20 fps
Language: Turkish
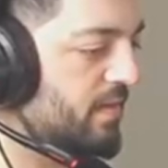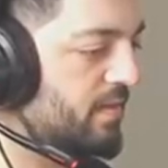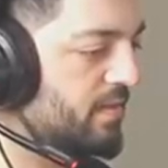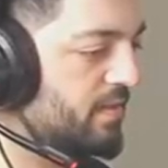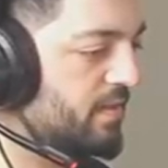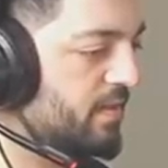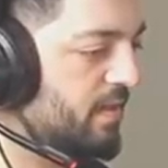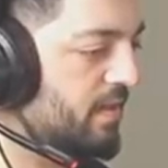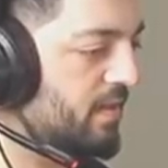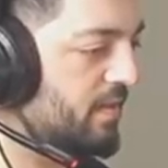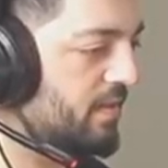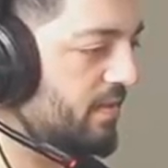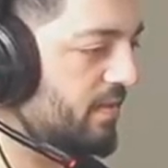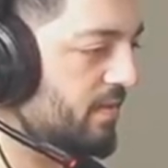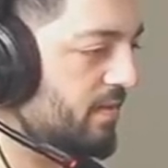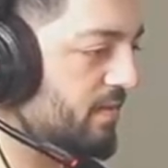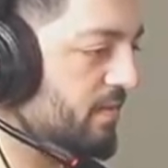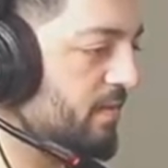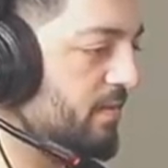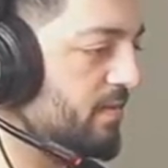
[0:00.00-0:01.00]
Veririz ya.
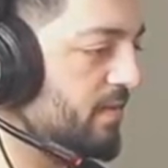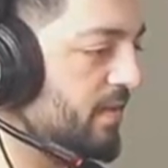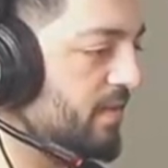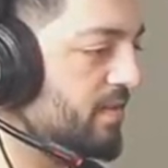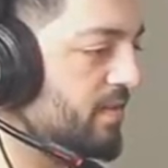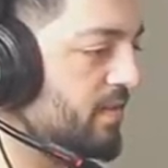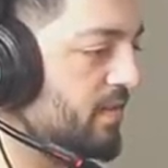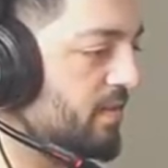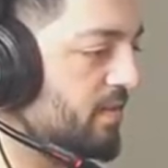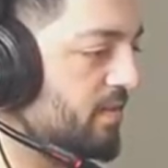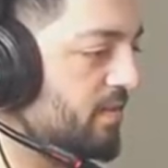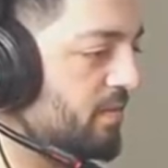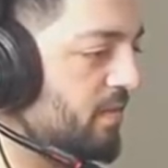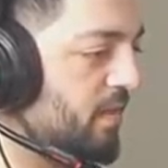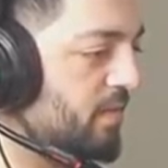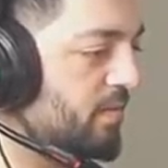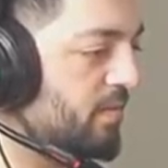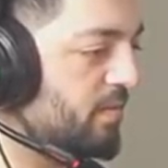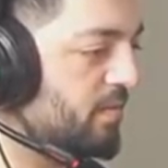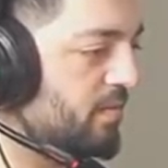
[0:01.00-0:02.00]
Tek sıkıntın
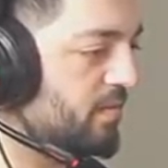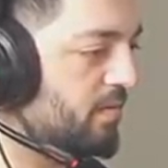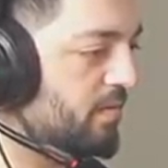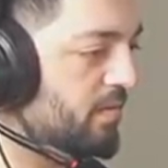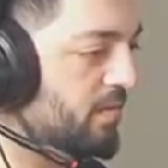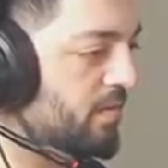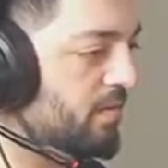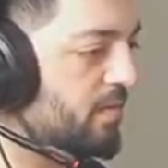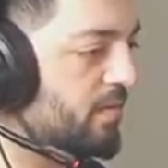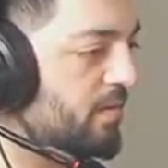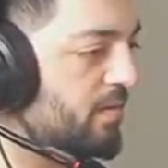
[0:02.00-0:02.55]
mermi olsun.